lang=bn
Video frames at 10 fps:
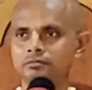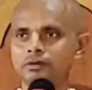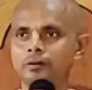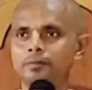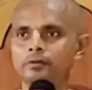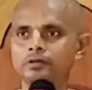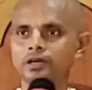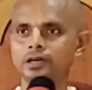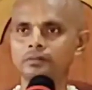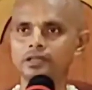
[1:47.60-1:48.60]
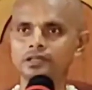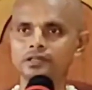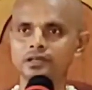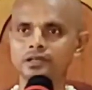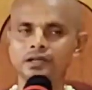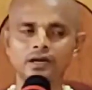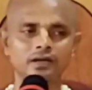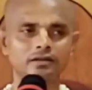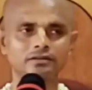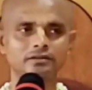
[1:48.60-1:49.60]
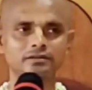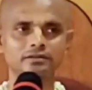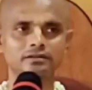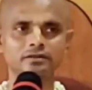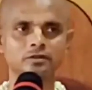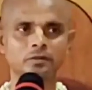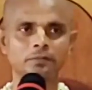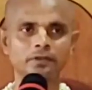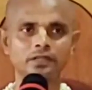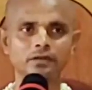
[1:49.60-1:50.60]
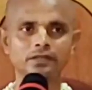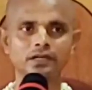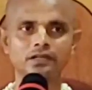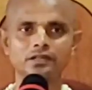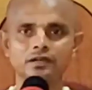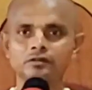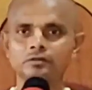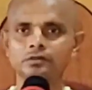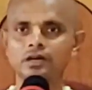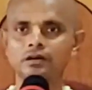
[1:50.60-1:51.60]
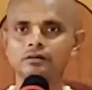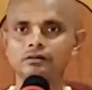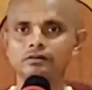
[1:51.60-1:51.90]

মহাপ্রভু তাকে বাধা দিলেন না তোমার পিতামাতা আছে এখন তুমি থাকো